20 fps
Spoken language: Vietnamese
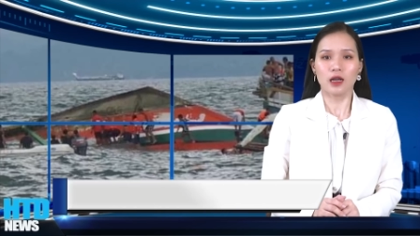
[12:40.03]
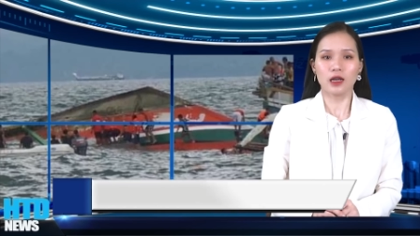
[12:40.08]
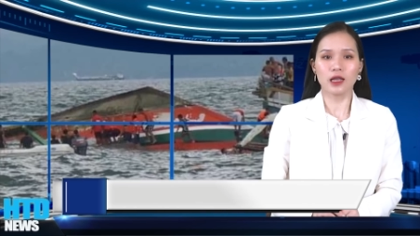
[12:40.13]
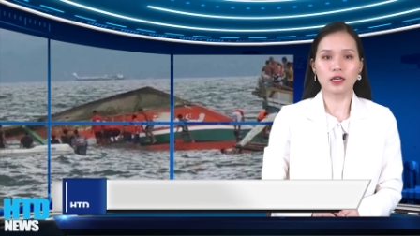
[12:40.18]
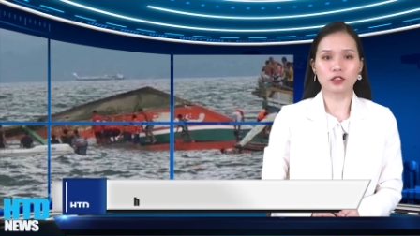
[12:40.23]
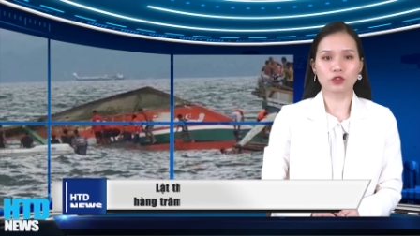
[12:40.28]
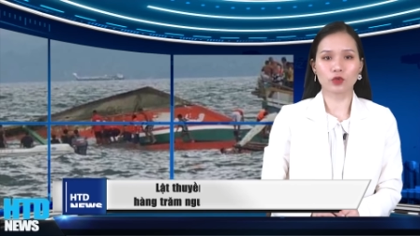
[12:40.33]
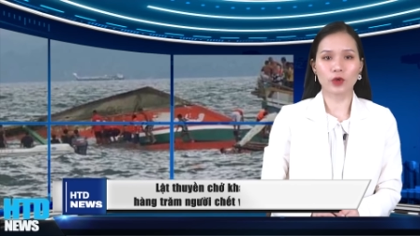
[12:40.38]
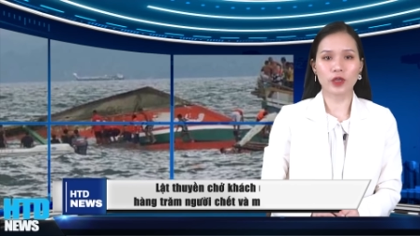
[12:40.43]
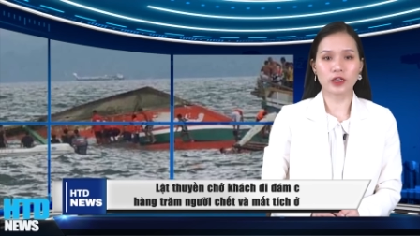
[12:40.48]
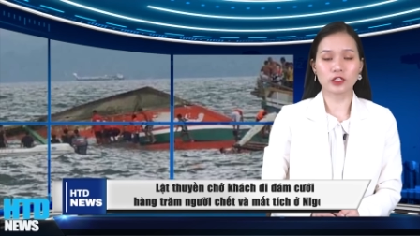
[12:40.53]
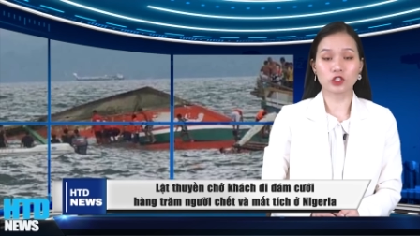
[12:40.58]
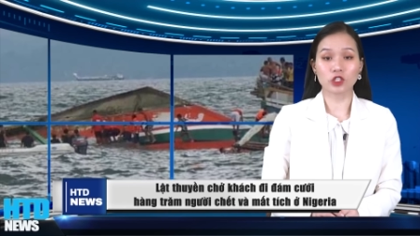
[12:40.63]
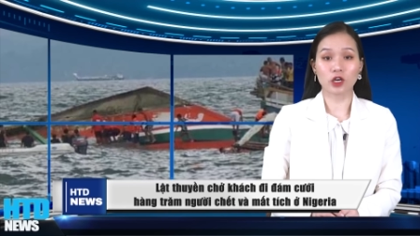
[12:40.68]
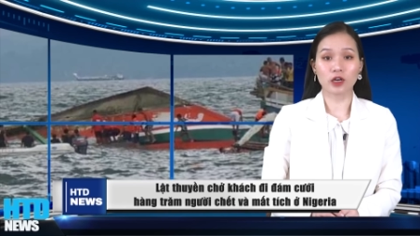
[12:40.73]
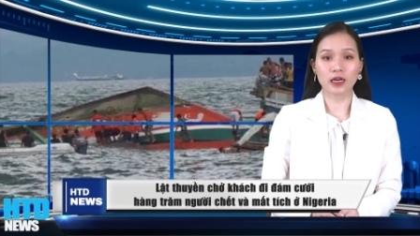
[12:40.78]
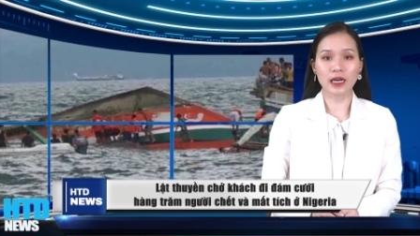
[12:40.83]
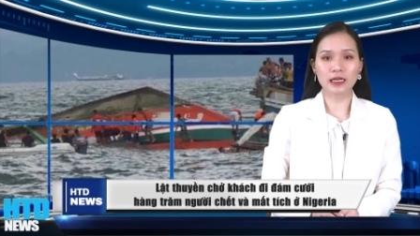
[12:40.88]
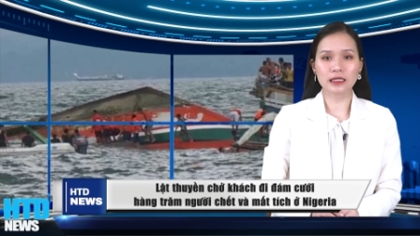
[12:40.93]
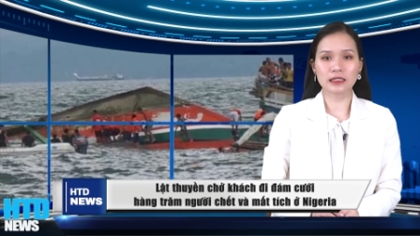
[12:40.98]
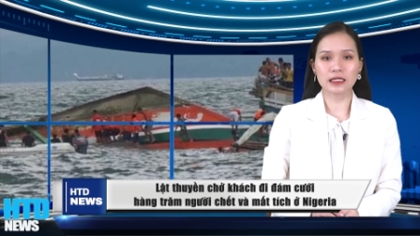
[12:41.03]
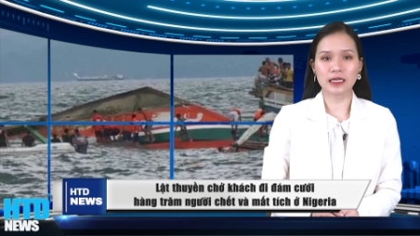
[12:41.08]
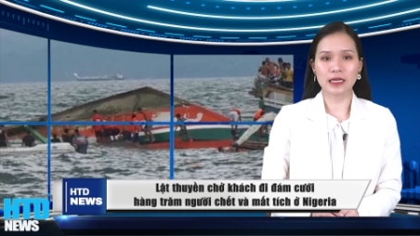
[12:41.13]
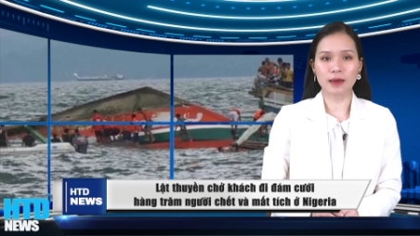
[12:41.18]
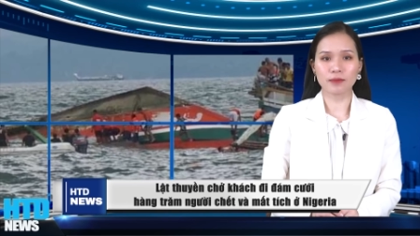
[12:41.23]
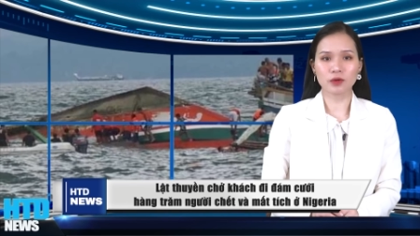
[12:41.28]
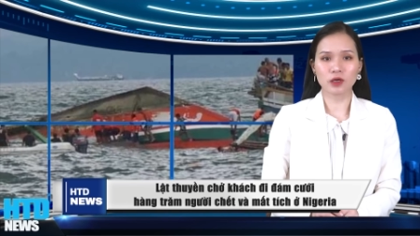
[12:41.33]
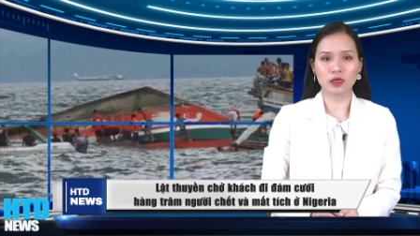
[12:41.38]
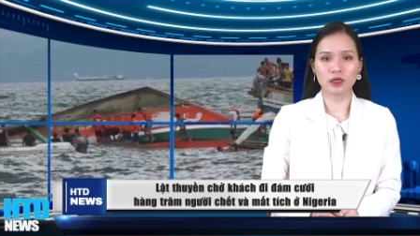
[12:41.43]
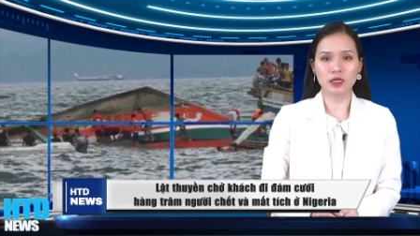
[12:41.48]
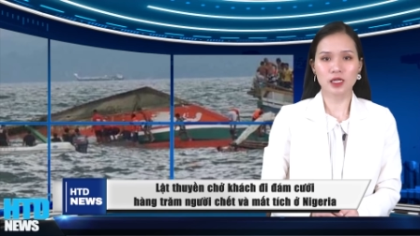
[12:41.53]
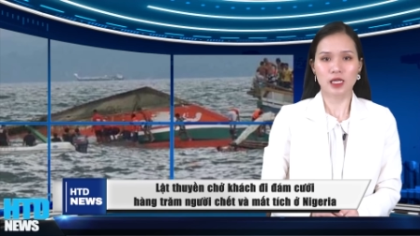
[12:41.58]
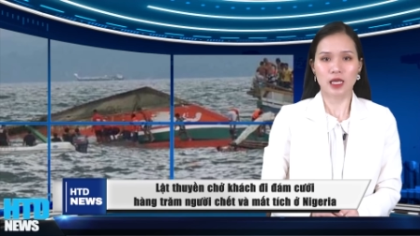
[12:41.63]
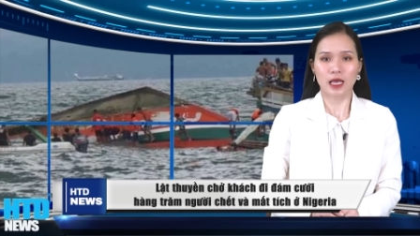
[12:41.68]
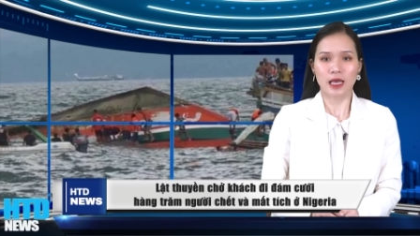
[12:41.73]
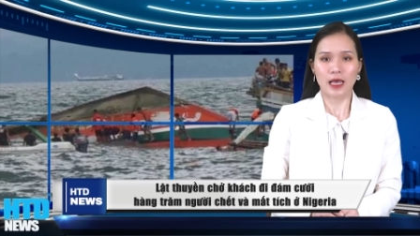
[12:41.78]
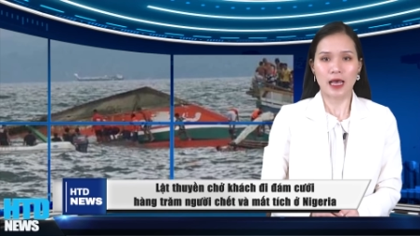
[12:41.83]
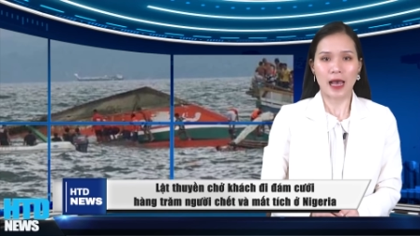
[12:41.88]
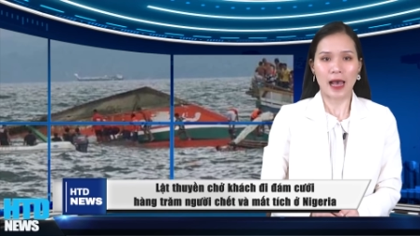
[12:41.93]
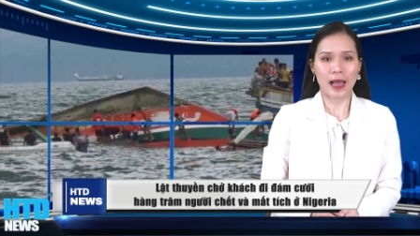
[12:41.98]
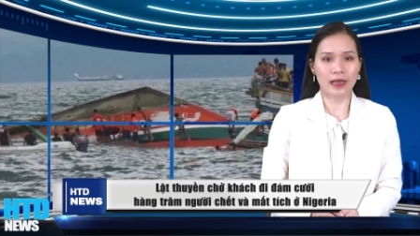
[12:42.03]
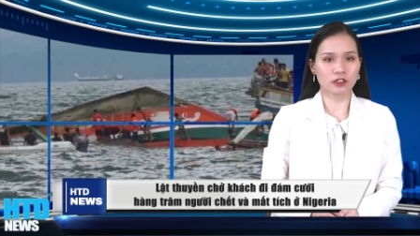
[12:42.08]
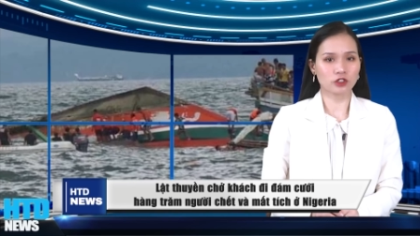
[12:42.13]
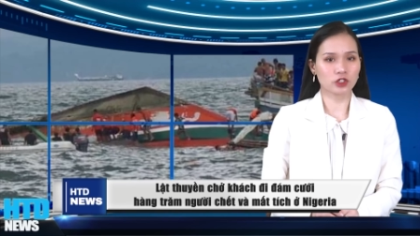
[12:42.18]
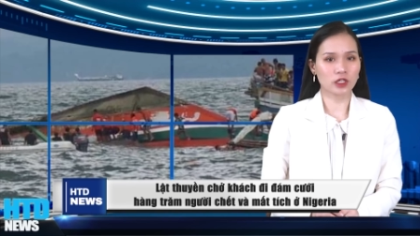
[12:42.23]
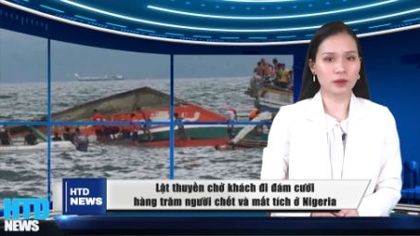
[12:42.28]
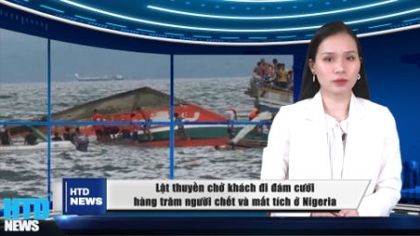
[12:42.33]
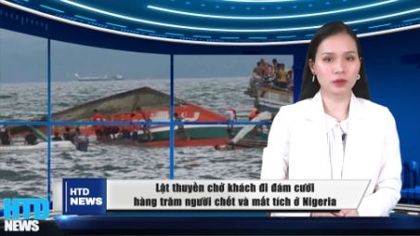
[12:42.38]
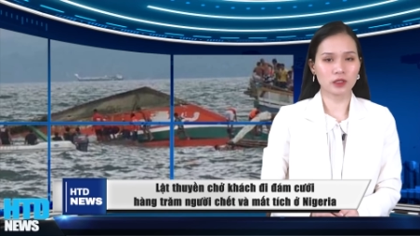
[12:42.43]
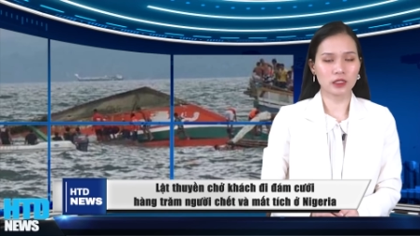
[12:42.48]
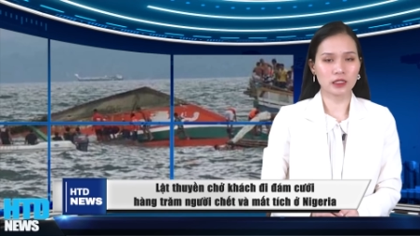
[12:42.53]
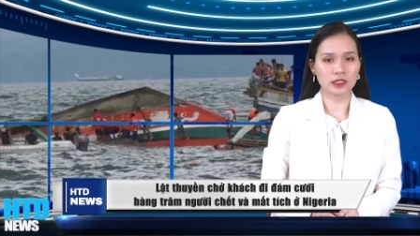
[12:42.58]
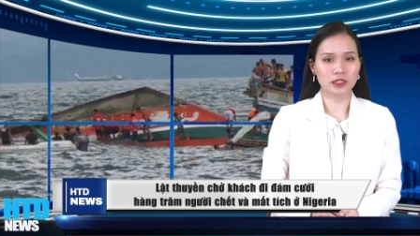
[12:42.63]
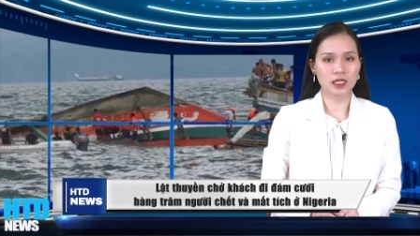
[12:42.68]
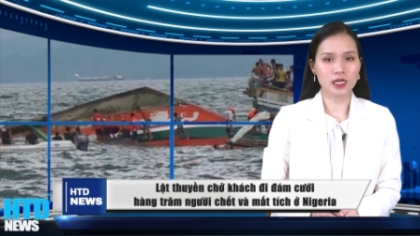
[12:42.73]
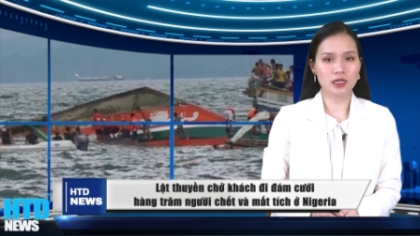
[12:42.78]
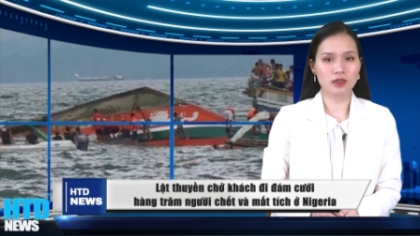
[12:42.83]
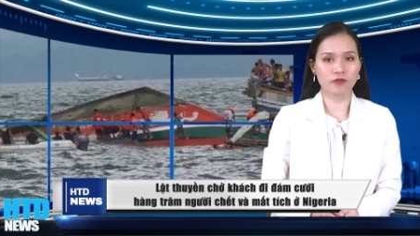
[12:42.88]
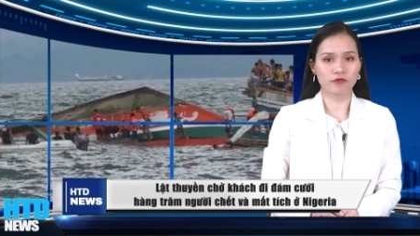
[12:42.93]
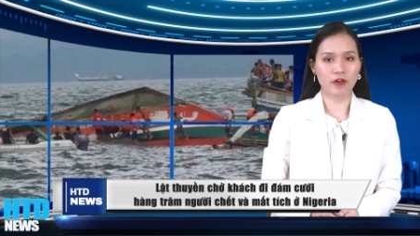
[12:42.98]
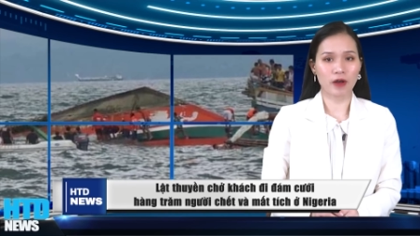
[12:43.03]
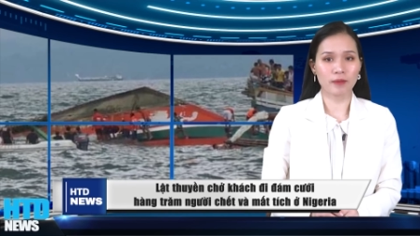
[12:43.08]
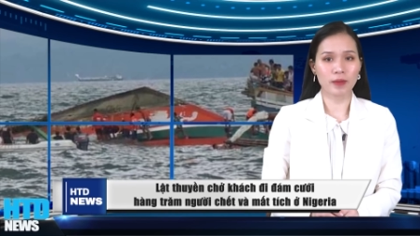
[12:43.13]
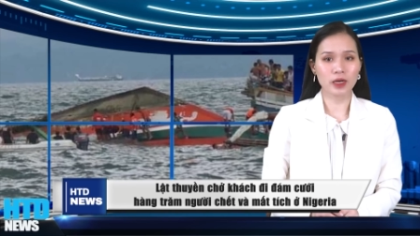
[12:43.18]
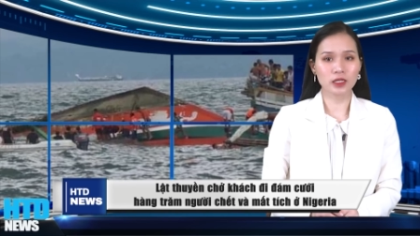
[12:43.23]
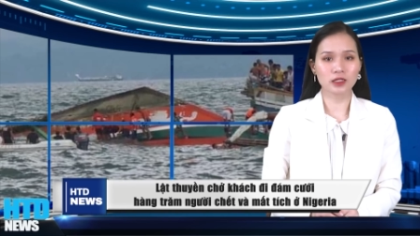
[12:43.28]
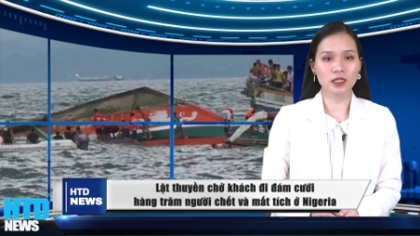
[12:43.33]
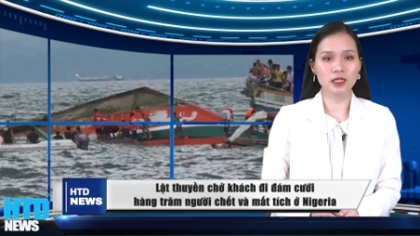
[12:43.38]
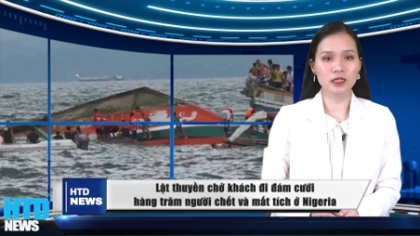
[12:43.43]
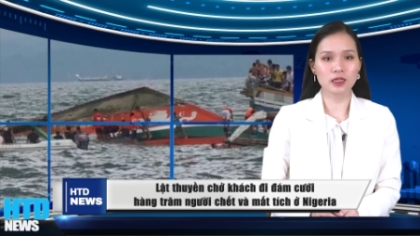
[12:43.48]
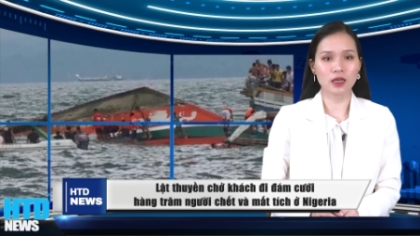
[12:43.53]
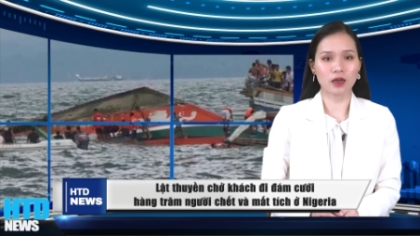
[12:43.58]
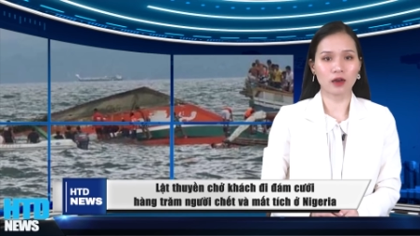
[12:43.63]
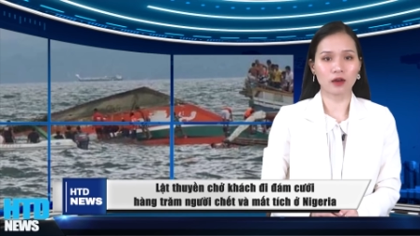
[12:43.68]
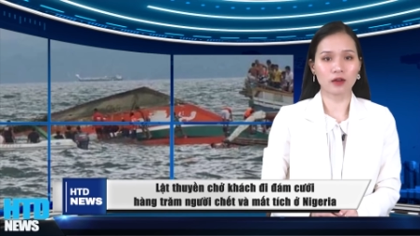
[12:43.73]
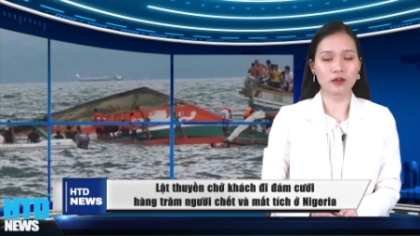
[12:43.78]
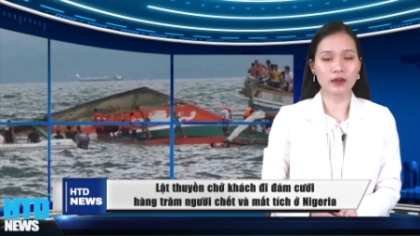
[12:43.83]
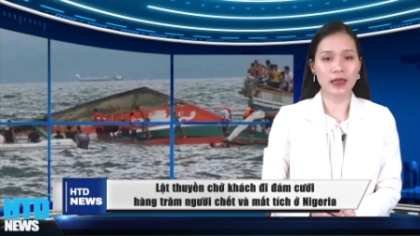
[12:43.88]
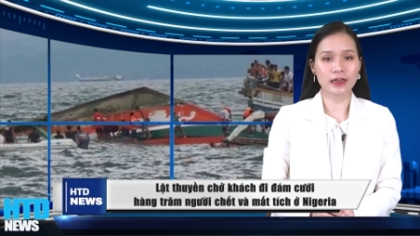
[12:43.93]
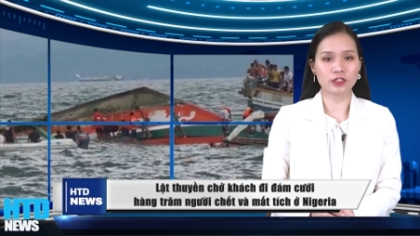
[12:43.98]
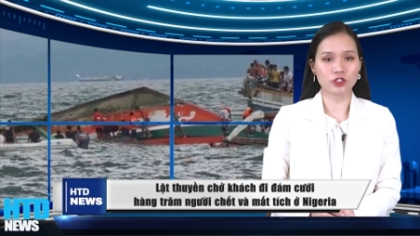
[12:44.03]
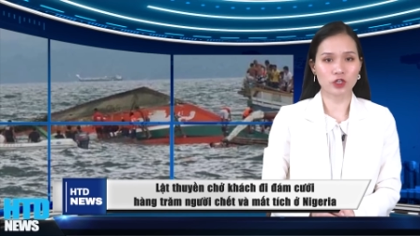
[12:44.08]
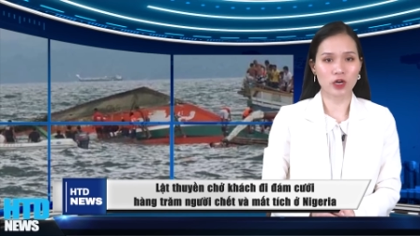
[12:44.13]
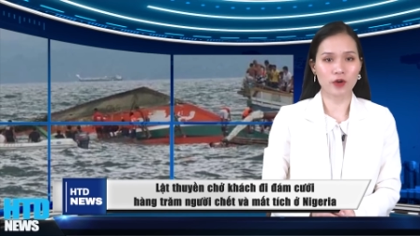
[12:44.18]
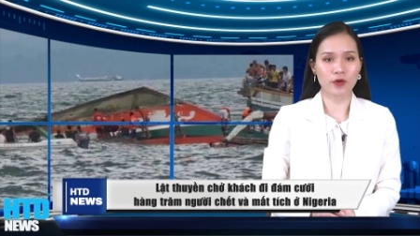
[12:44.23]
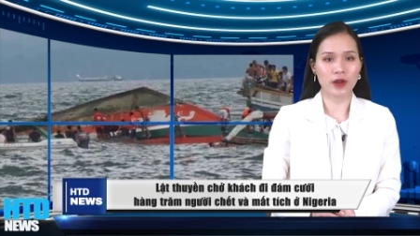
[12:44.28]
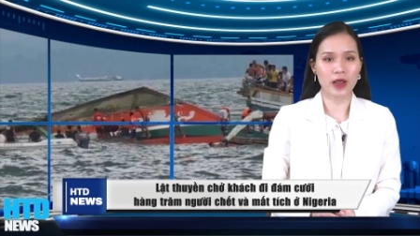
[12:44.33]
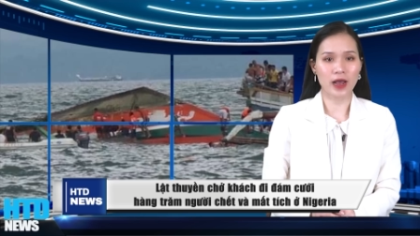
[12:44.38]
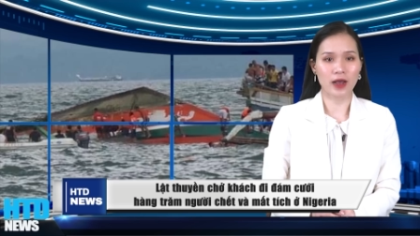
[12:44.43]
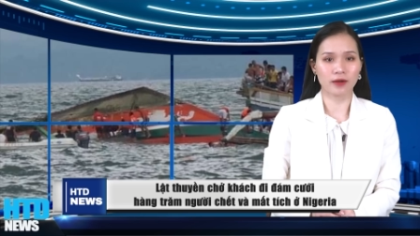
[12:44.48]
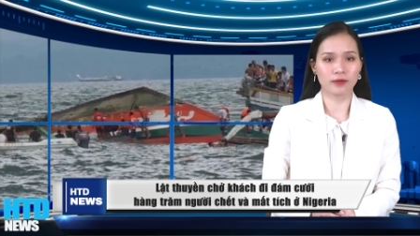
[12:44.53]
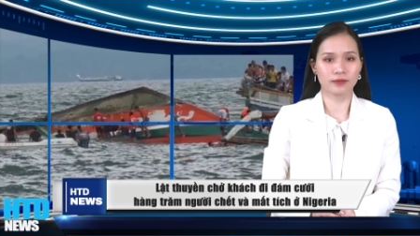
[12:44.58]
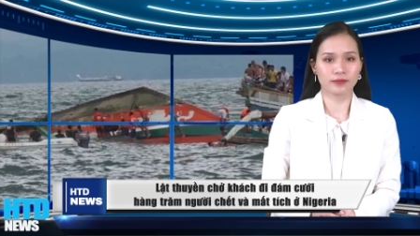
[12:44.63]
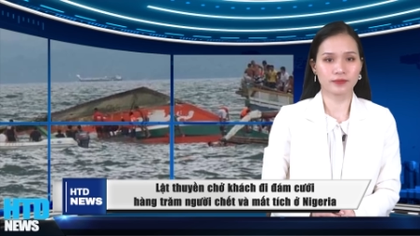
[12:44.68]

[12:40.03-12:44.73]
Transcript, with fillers: Lật thuyền chở khách đi đám cưới, hàng trăm người chết và mất tích ở Nigeria.